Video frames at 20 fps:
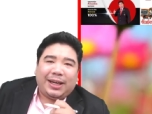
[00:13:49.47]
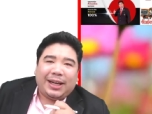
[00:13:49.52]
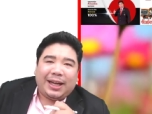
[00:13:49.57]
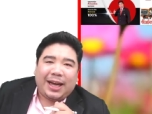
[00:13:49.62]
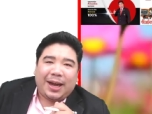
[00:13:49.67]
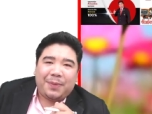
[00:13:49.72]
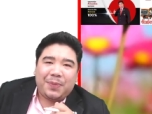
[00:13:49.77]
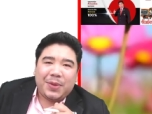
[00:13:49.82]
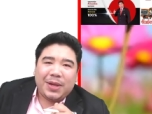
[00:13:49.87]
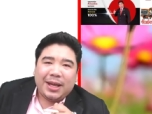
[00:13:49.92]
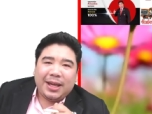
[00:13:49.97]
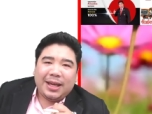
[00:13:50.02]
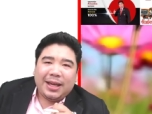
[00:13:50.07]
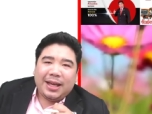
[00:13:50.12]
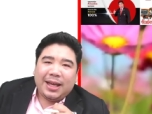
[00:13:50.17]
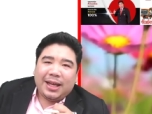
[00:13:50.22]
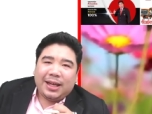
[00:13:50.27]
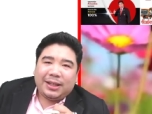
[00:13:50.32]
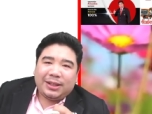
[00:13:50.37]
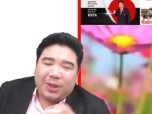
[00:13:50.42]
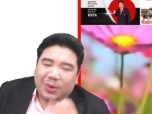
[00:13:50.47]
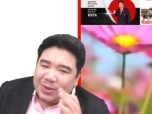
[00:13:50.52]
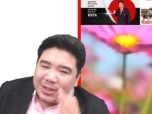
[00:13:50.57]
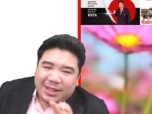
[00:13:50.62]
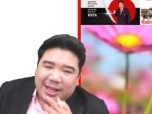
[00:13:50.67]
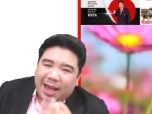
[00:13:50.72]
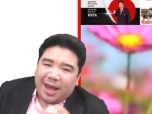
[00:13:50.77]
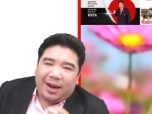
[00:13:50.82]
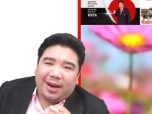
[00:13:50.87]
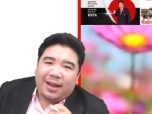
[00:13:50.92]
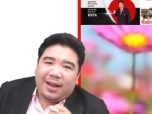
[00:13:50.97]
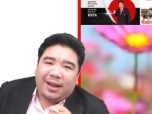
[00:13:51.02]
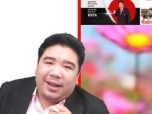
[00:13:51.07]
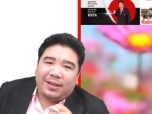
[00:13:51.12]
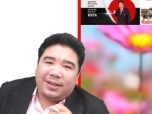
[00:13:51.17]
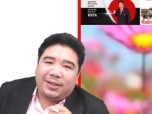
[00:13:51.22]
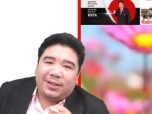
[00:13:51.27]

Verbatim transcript: นะครับ ต้องเซียนเลย